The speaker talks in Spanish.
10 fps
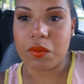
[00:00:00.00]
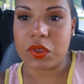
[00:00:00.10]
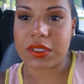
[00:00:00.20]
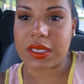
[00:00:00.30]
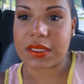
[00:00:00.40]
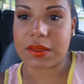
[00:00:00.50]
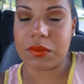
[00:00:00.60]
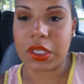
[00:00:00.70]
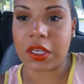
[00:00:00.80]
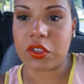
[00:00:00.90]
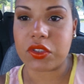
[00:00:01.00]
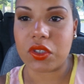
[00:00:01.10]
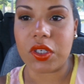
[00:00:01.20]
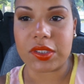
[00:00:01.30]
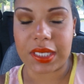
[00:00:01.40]
muchas de
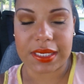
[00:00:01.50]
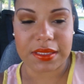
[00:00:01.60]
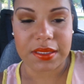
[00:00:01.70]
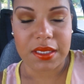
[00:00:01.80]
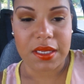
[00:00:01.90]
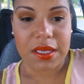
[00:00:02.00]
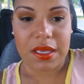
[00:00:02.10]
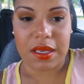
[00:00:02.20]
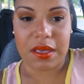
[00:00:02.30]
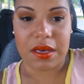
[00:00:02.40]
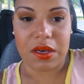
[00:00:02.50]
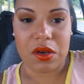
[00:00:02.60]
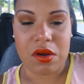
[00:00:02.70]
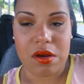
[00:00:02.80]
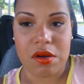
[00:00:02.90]
nosotras
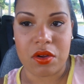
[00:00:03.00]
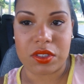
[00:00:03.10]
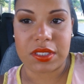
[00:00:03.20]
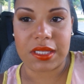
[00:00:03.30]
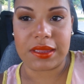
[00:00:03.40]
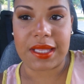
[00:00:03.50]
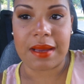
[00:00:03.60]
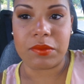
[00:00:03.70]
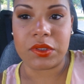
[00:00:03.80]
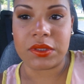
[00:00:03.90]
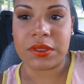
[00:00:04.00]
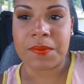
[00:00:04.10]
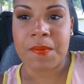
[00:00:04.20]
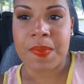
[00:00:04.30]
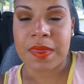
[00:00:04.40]
eh, nos sentamos
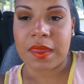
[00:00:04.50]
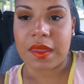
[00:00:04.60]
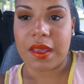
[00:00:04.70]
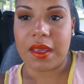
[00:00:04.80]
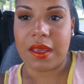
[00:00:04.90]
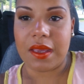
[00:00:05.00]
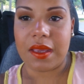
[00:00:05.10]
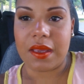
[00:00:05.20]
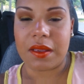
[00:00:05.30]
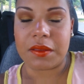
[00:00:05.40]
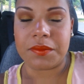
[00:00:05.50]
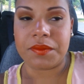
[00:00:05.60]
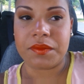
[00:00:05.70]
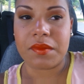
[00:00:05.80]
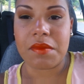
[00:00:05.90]
eh,
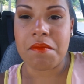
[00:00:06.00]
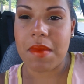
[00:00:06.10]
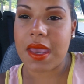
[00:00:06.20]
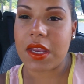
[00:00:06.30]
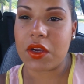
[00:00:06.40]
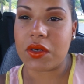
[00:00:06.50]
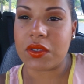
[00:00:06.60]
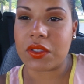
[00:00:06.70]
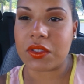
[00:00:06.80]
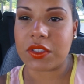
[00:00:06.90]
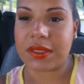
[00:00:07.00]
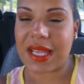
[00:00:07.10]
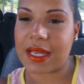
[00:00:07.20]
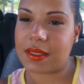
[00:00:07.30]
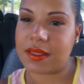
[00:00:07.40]
menos
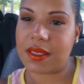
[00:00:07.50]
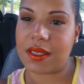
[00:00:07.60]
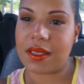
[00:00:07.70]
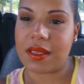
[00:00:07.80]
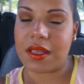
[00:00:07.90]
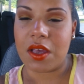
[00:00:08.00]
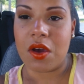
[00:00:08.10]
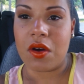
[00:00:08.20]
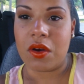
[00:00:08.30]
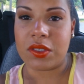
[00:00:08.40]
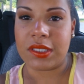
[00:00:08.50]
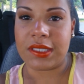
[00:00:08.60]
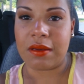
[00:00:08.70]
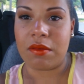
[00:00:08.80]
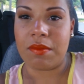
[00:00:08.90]
sexy, nos
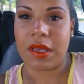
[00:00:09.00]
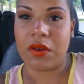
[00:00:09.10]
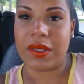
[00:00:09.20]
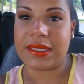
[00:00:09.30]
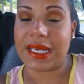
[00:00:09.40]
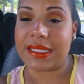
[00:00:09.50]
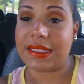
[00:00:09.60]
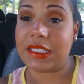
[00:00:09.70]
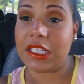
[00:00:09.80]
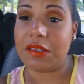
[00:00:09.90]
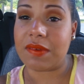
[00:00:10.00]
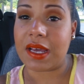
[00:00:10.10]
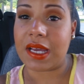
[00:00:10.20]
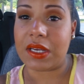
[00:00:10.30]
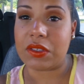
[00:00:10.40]
sentamos menos
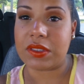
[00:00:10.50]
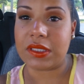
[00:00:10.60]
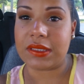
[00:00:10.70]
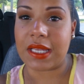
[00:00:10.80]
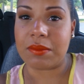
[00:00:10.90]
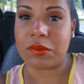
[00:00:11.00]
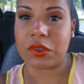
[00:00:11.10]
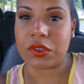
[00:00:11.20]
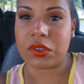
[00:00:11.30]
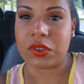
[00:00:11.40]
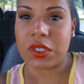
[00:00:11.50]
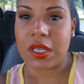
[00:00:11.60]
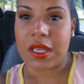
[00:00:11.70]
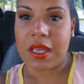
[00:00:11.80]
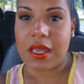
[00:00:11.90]
atractiva, nos sentamos
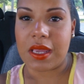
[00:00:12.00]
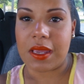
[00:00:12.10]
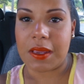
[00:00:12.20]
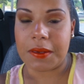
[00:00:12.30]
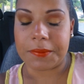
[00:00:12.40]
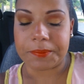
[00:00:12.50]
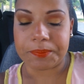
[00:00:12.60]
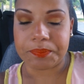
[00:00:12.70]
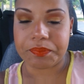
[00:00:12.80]
eh,